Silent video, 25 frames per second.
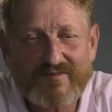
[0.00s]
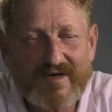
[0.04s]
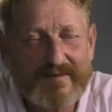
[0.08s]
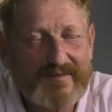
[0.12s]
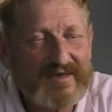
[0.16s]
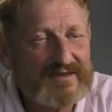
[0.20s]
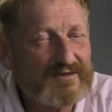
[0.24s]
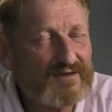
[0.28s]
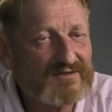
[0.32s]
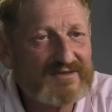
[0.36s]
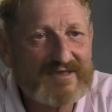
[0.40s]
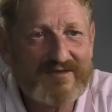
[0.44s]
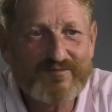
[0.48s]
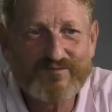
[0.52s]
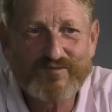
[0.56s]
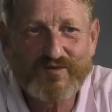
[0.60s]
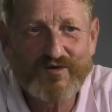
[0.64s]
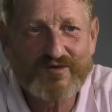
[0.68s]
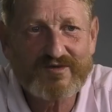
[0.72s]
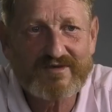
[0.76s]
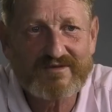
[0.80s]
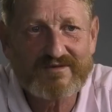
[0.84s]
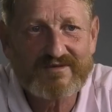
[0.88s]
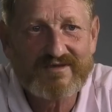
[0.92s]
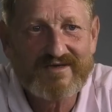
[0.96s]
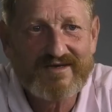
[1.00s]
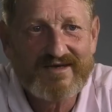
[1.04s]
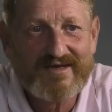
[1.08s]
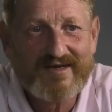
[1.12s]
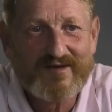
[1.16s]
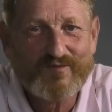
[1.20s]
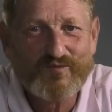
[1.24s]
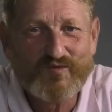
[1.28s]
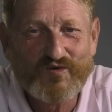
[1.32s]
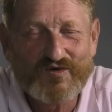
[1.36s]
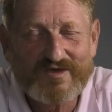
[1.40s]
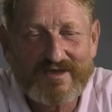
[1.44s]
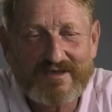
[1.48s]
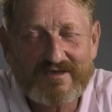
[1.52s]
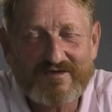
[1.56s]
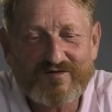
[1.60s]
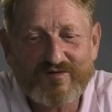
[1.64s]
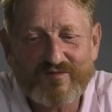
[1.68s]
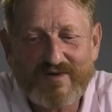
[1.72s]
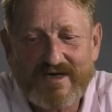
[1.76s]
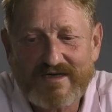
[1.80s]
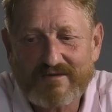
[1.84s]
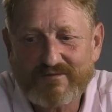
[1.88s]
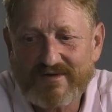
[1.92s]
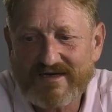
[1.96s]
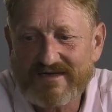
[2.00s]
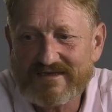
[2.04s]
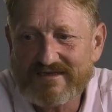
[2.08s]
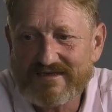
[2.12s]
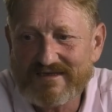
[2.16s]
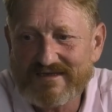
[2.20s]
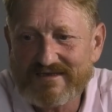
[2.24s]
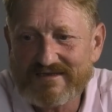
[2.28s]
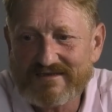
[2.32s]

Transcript: Mama do tej pory, póki nie umarła,